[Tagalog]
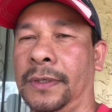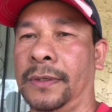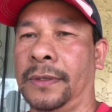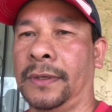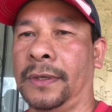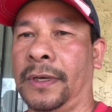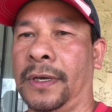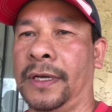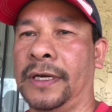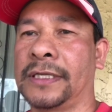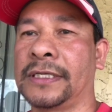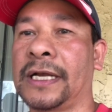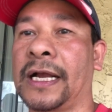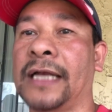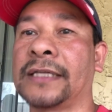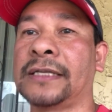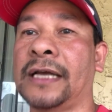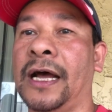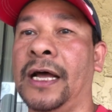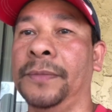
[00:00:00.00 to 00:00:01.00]
Uh,
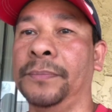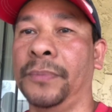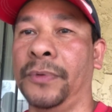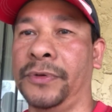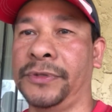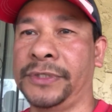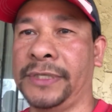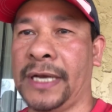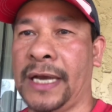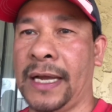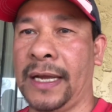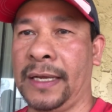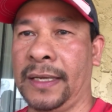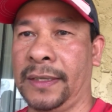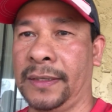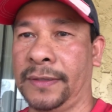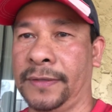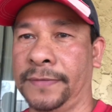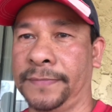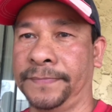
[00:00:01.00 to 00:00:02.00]
nasagasaan po siya.
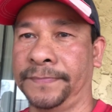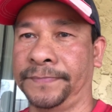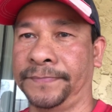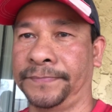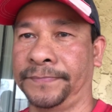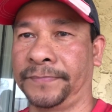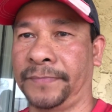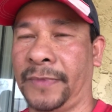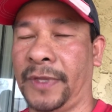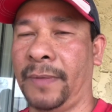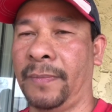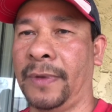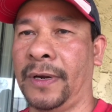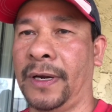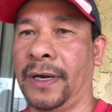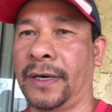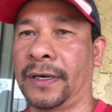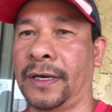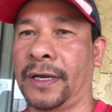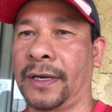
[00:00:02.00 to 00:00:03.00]
Di man
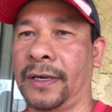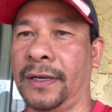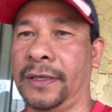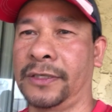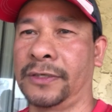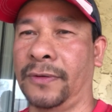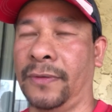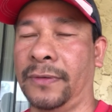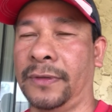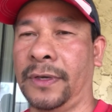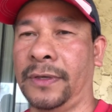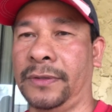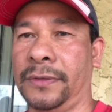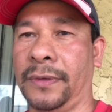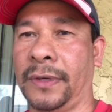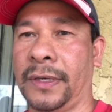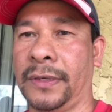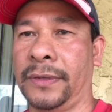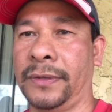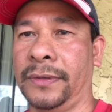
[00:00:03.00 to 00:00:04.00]
lang nang isulutan yung
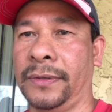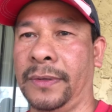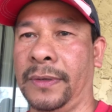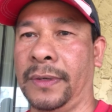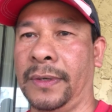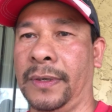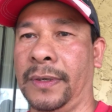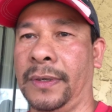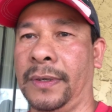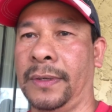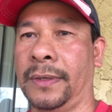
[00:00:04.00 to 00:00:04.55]
ano yung